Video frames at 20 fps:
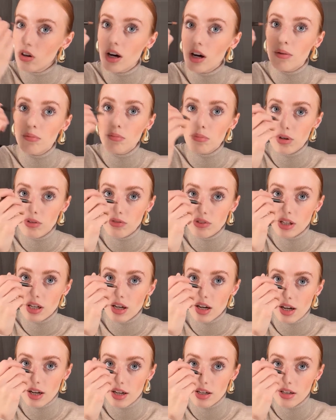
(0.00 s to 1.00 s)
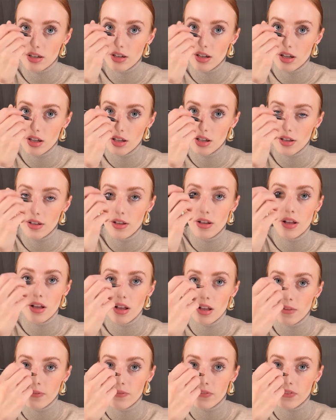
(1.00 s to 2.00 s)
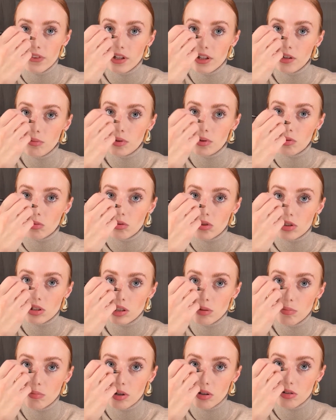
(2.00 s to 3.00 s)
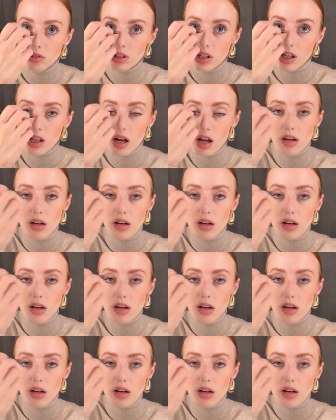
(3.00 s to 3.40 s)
amplificare. Io mi trucco sempre così e da.